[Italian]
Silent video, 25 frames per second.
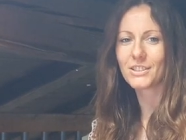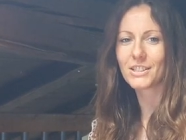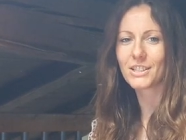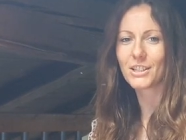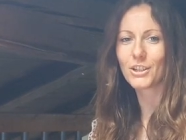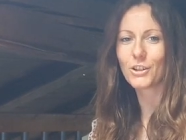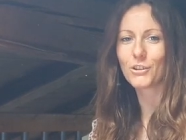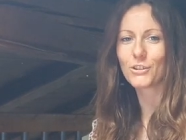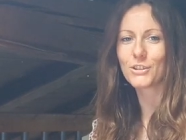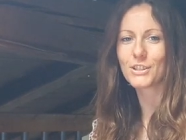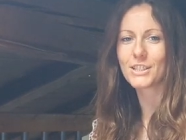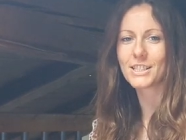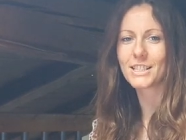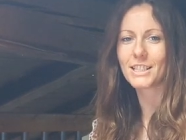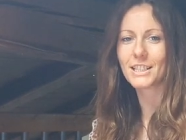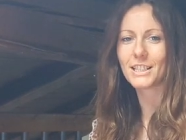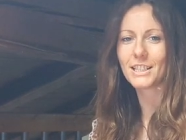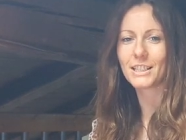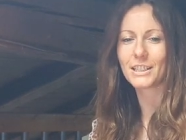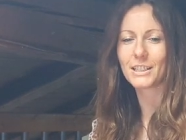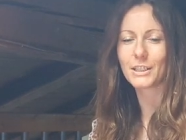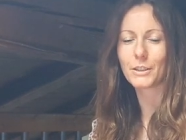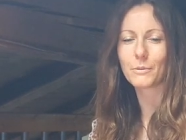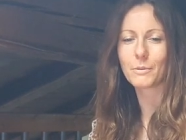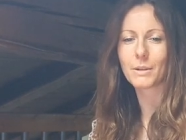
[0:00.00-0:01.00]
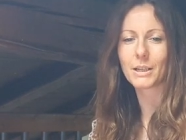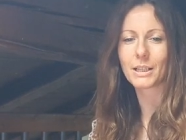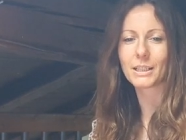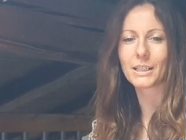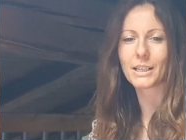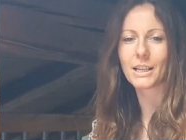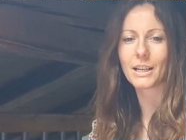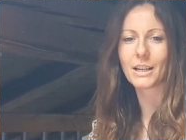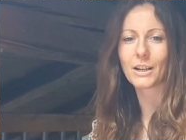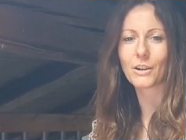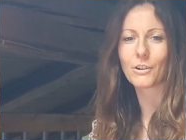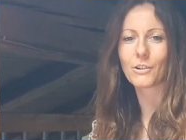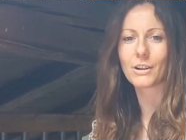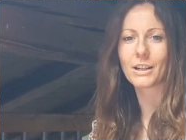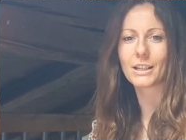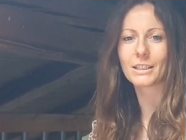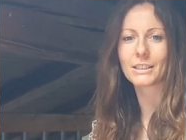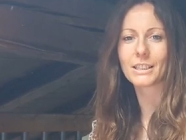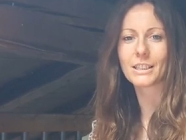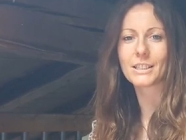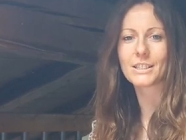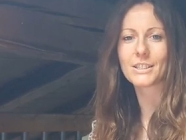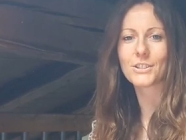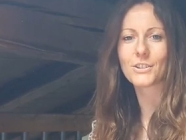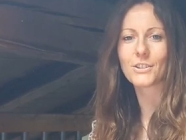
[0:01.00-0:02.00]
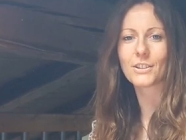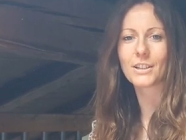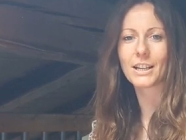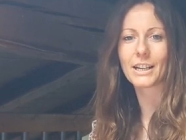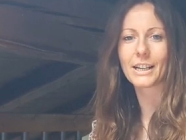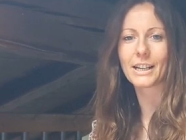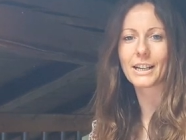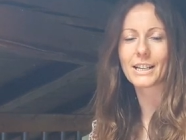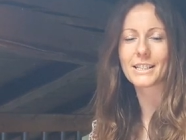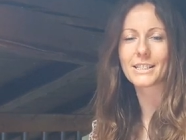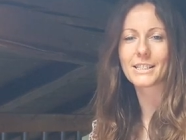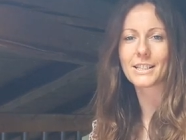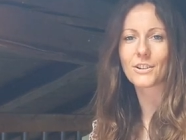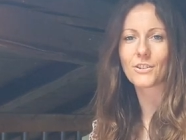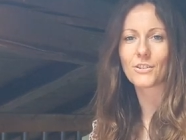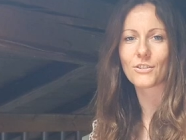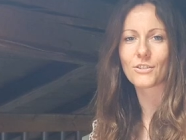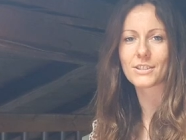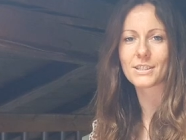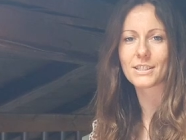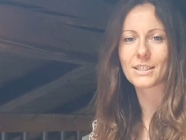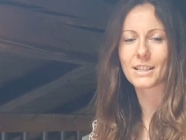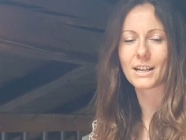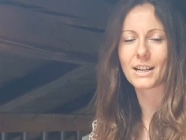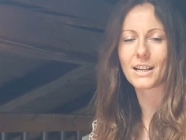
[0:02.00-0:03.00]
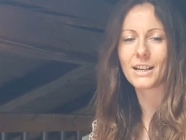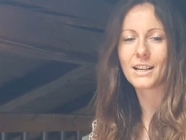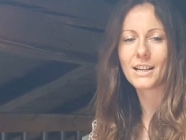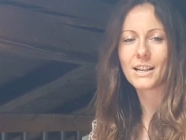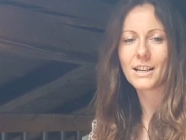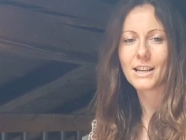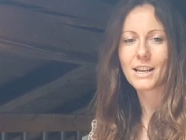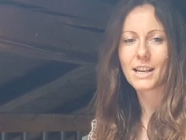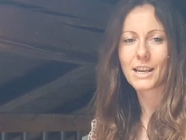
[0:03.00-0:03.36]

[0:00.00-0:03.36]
si consiglia di guardare con attenzione a casa nostra